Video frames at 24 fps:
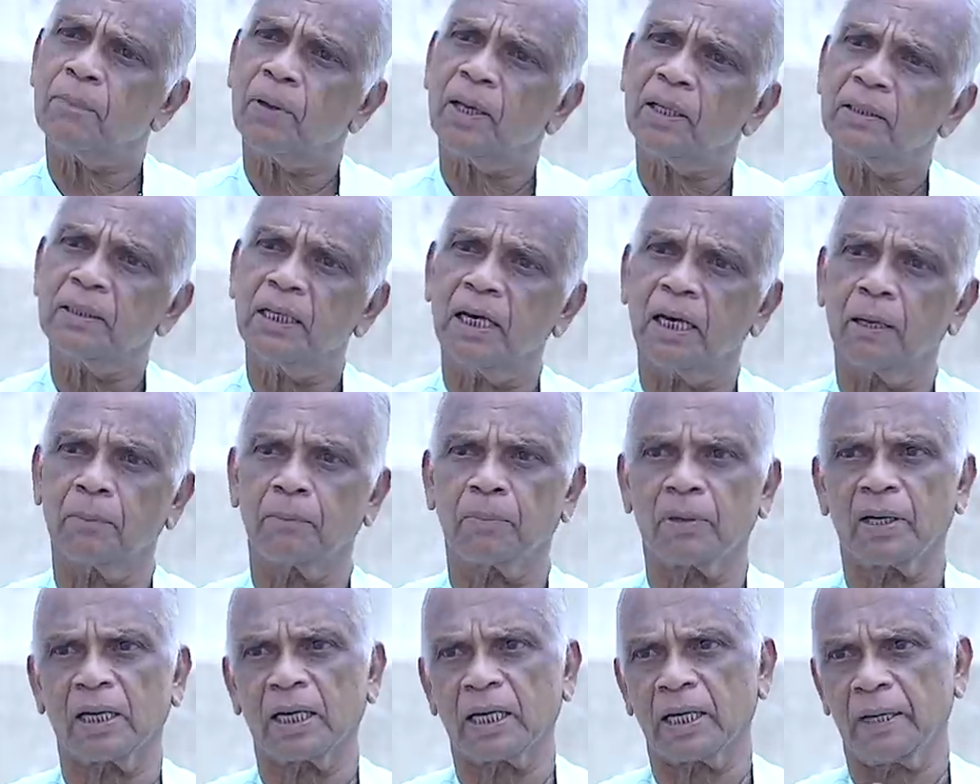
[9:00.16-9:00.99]

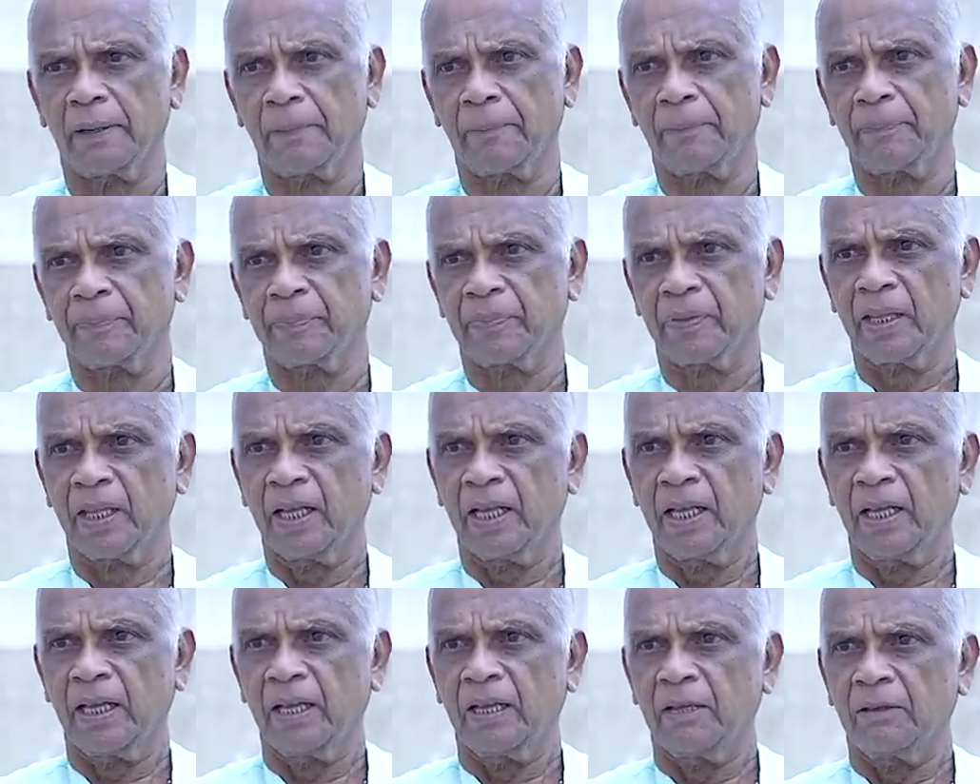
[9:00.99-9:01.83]
பாதுகாப்பாக
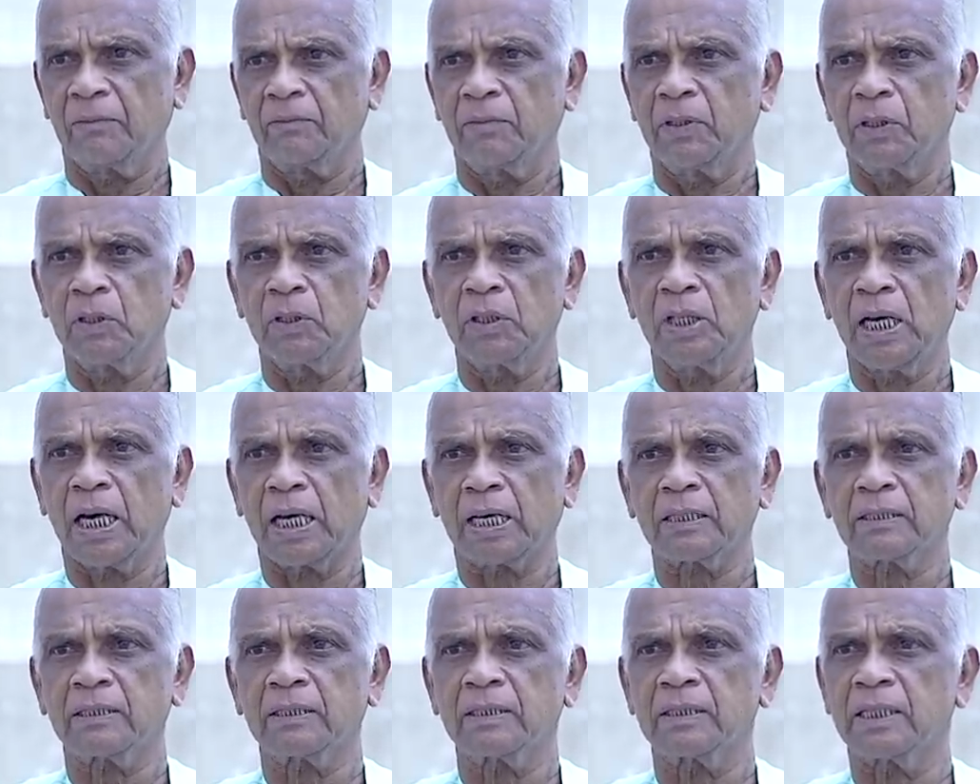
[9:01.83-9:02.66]
வெறும்
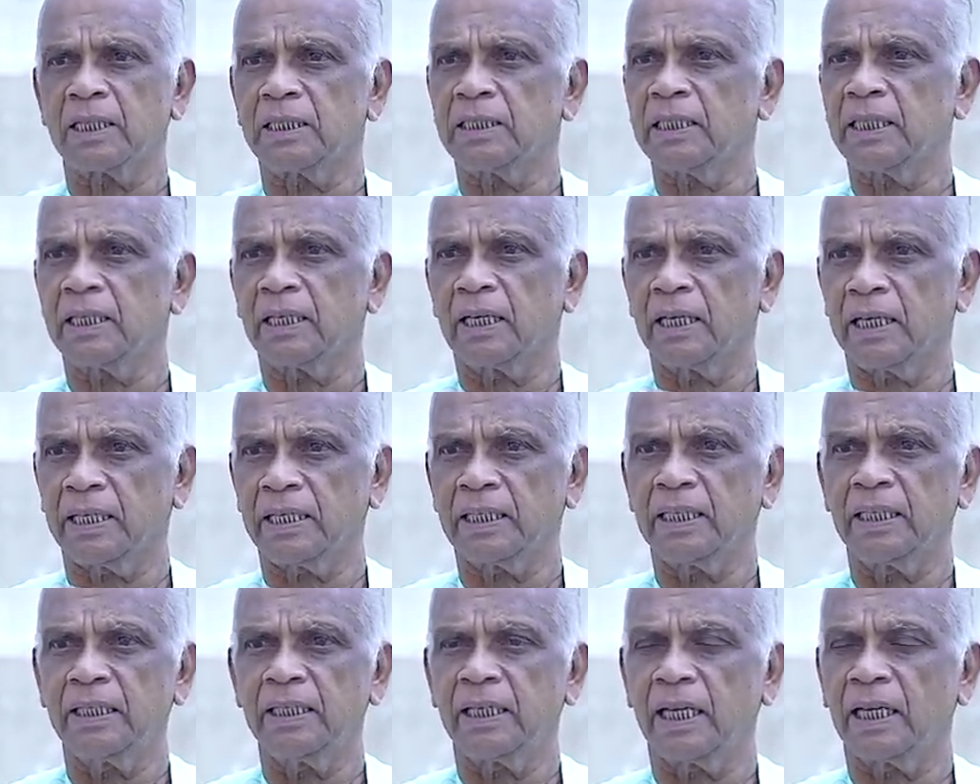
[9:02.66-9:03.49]
அரசு
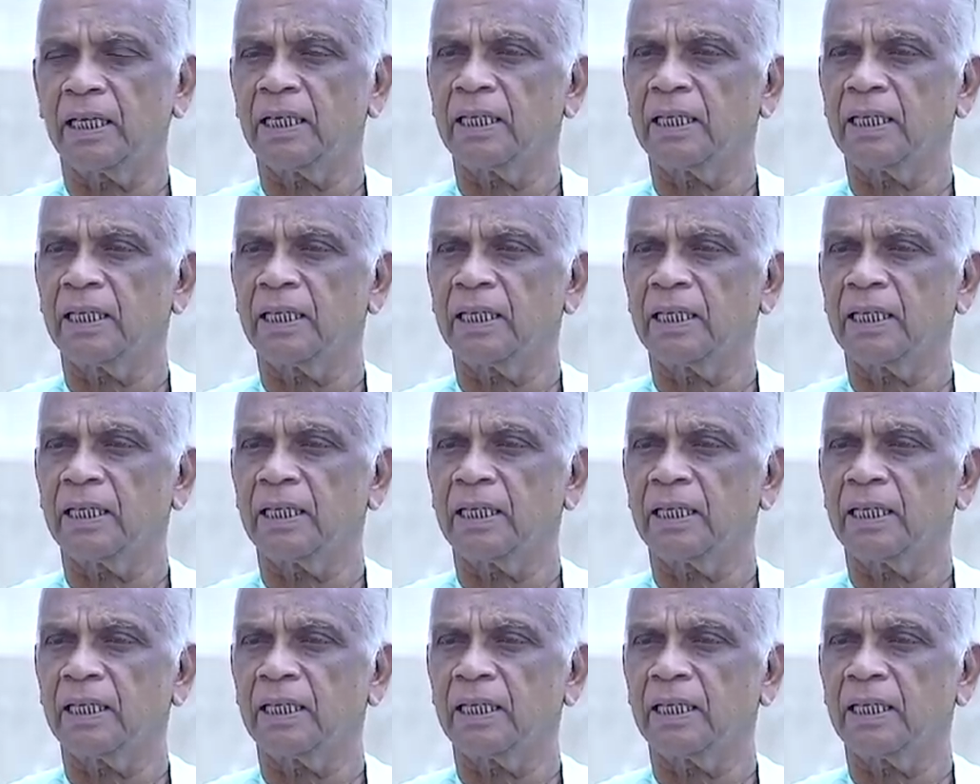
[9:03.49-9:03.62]
அதிகாரிகள்